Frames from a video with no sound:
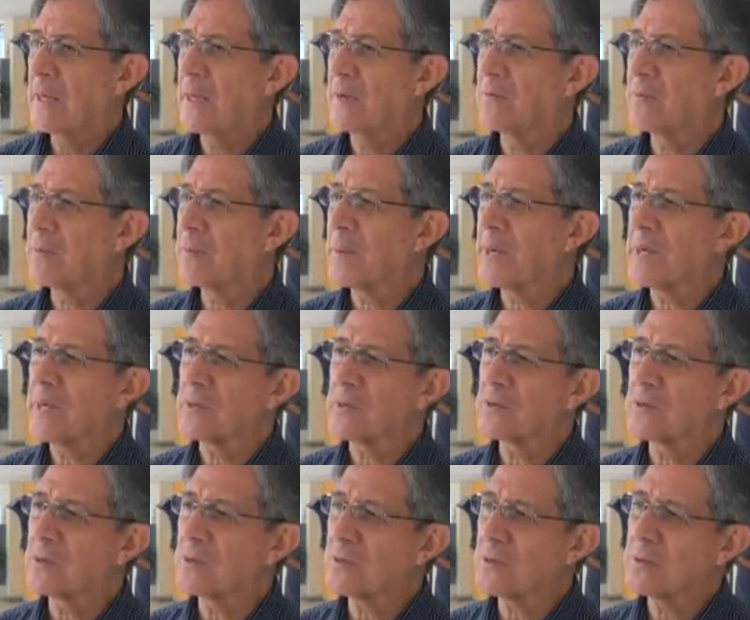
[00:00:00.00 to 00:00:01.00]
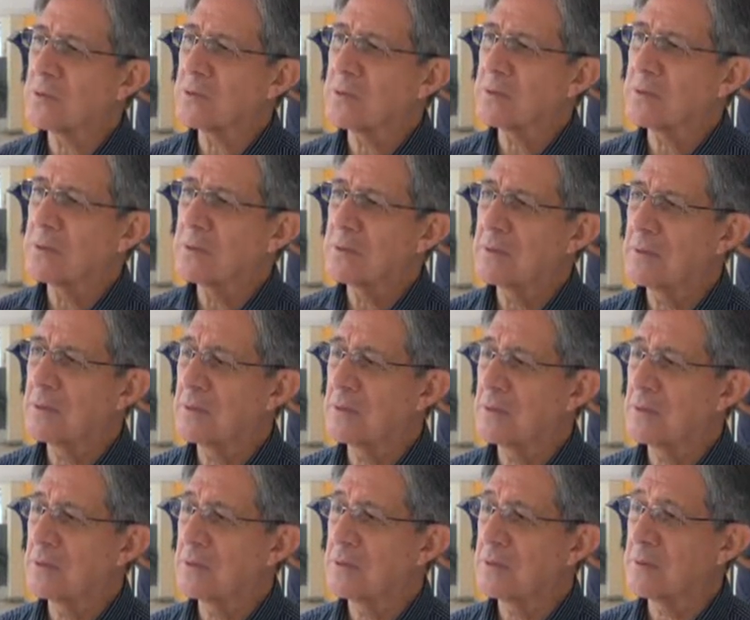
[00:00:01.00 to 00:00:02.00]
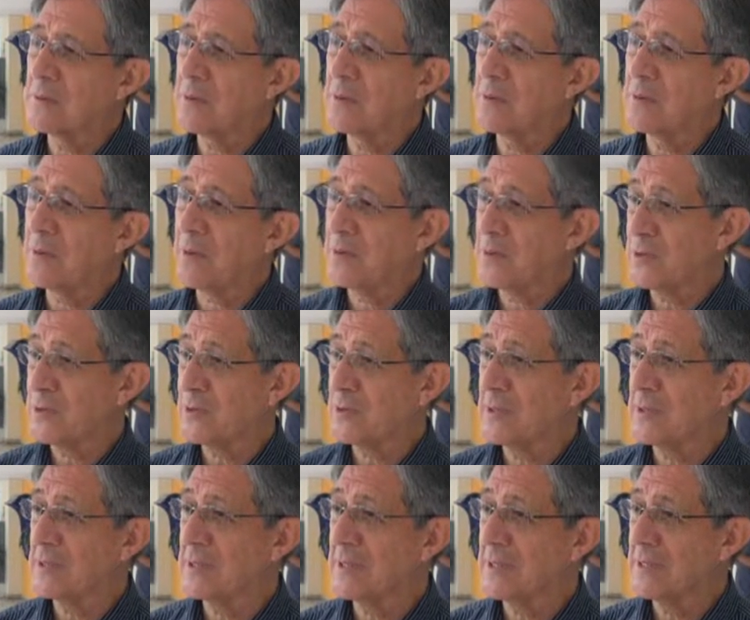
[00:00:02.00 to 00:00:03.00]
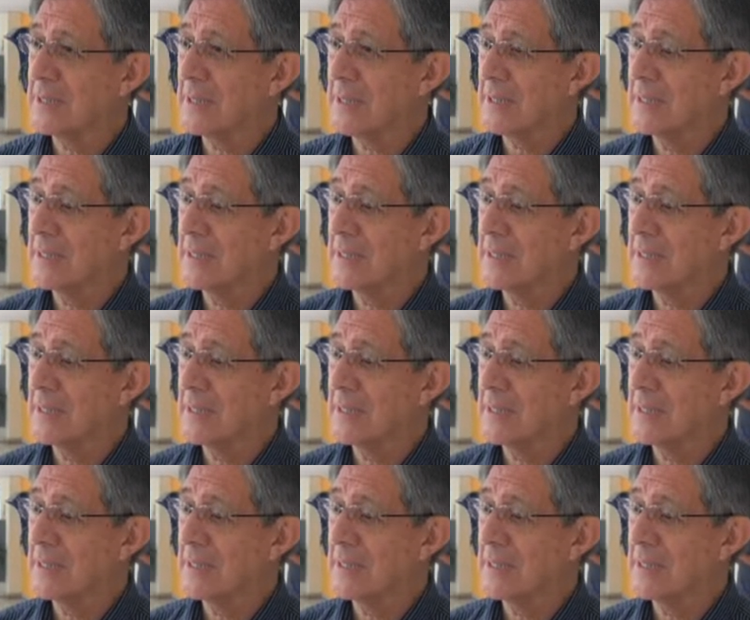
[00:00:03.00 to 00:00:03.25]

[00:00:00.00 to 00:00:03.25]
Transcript: y la forma en que nosotros, los eh, profesores,